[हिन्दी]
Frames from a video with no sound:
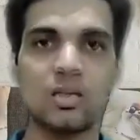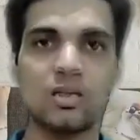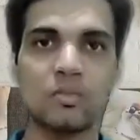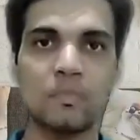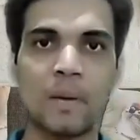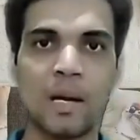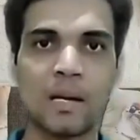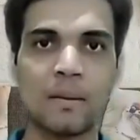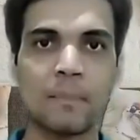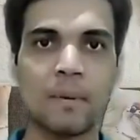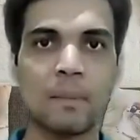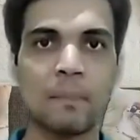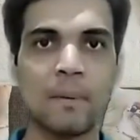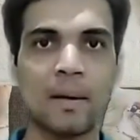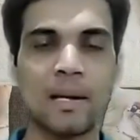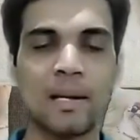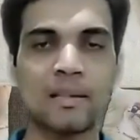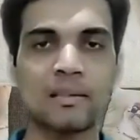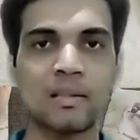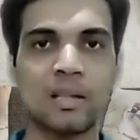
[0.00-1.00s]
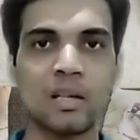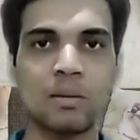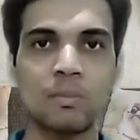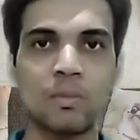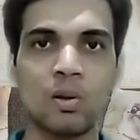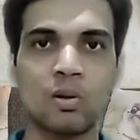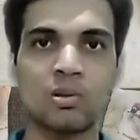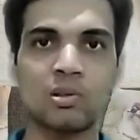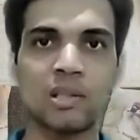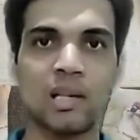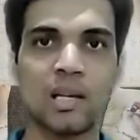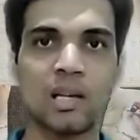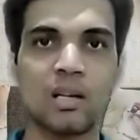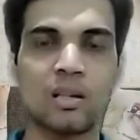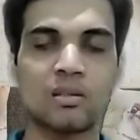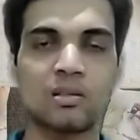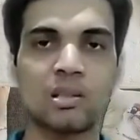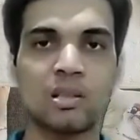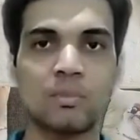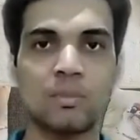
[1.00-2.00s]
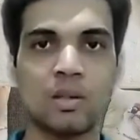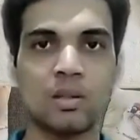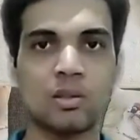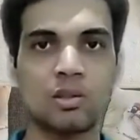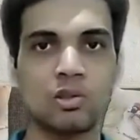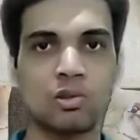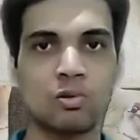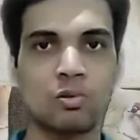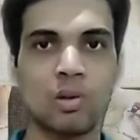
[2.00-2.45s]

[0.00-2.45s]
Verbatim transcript: उस बैंक में पहले से ही बहुत सारे कस्टमर